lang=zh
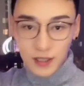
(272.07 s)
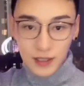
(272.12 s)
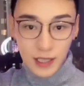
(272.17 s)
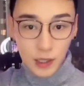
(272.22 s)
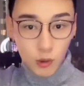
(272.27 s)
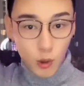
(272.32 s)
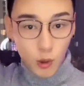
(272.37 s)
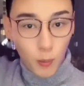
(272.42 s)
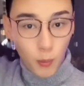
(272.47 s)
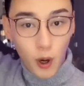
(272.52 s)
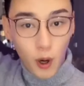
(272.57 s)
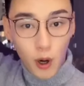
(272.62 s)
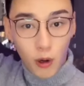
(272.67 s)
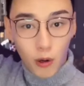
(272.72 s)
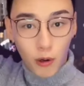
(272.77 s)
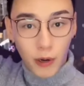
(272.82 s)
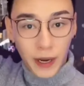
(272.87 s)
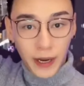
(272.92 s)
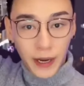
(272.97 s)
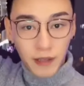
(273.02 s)
但是我不后
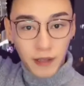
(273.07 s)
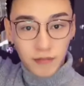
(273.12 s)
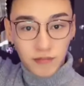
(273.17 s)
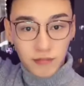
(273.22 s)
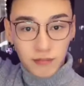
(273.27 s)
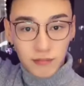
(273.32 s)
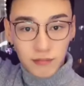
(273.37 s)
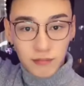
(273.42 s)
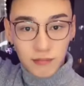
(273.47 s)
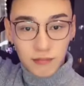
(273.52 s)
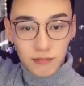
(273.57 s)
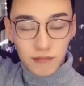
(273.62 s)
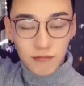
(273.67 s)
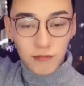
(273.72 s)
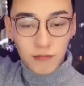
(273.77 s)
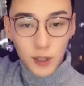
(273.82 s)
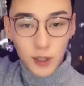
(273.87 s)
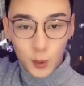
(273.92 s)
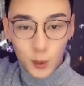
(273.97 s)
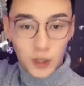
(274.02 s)
悔。
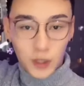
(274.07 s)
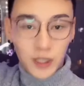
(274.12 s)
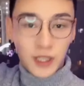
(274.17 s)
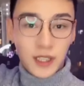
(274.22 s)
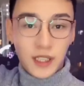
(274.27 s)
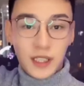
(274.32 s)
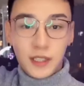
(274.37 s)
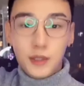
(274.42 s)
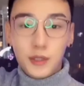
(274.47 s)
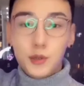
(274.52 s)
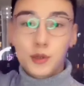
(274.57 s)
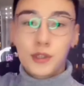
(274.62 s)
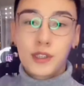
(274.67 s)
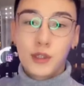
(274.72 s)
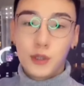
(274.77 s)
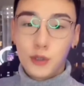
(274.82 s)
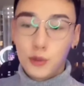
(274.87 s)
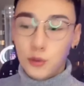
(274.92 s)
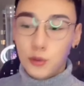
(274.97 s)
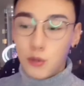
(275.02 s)
我这个人就是，
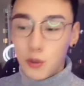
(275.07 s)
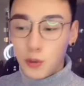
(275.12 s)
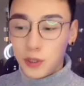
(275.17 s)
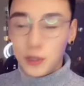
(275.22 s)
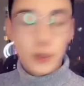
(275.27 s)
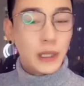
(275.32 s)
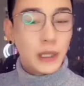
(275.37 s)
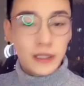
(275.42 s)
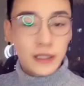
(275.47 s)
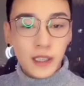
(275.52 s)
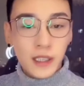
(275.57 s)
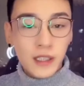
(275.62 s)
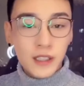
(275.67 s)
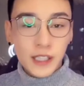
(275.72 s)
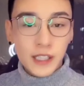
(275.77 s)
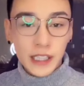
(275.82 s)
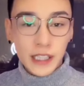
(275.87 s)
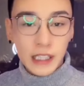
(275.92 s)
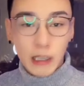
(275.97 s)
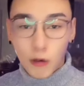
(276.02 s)
如果我选择了
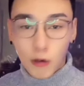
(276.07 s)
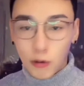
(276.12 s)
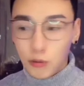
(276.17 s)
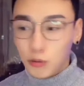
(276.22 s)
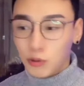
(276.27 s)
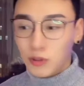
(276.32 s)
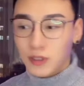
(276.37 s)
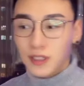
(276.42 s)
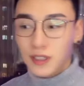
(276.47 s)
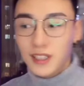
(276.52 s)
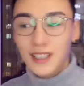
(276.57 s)
这一条路，